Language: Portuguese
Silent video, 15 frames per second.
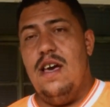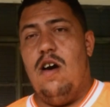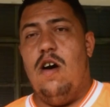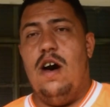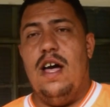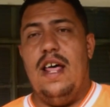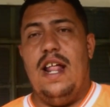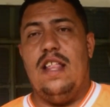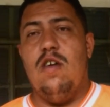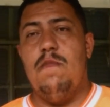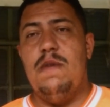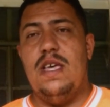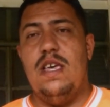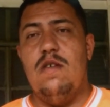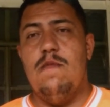Ó, ela tem um
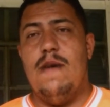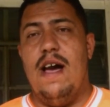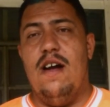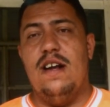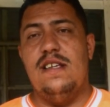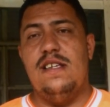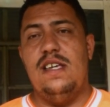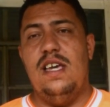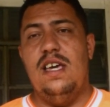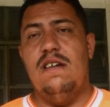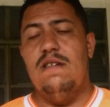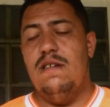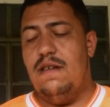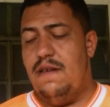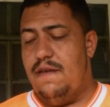biquinho
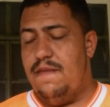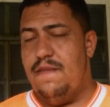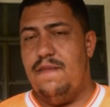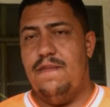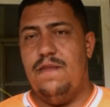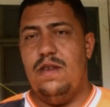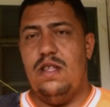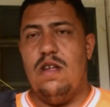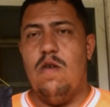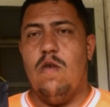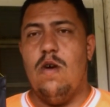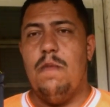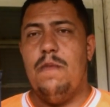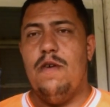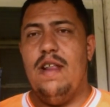maiorzinho, tem um
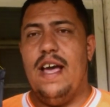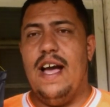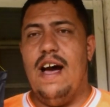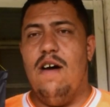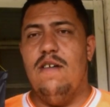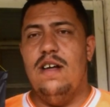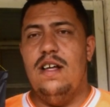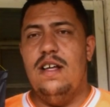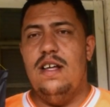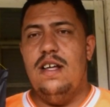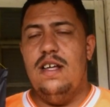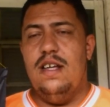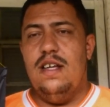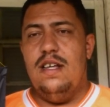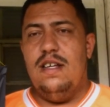corpinho legal.
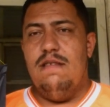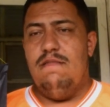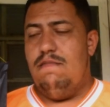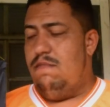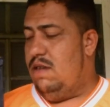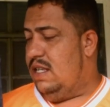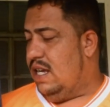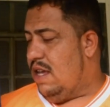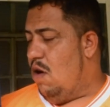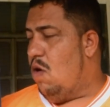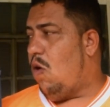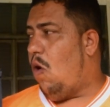Isso aqui é um